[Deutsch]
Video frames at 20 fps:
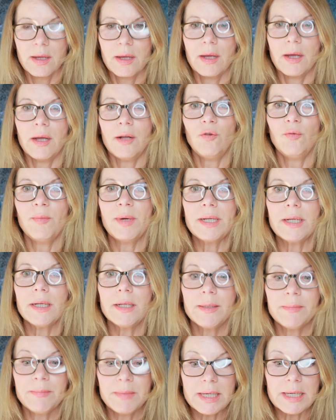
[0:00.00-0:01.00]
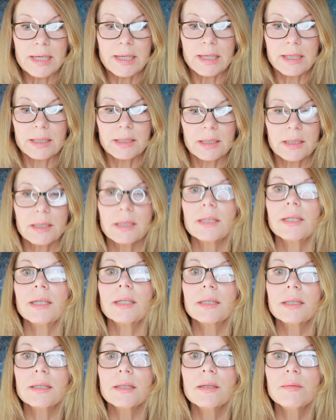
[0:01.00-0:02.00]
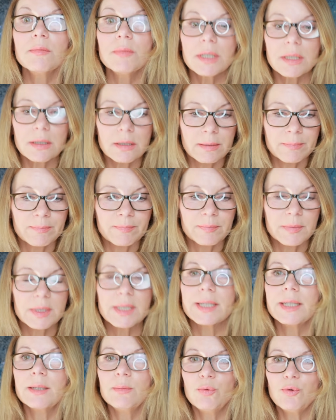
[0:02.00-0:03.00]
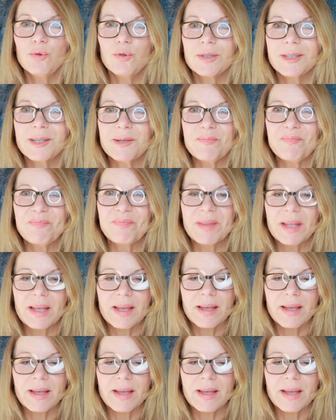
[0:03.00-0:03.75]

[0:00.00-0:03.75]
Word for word: Hallo meine Lieben, ich sitze jetzt hier mit zehn Büchern.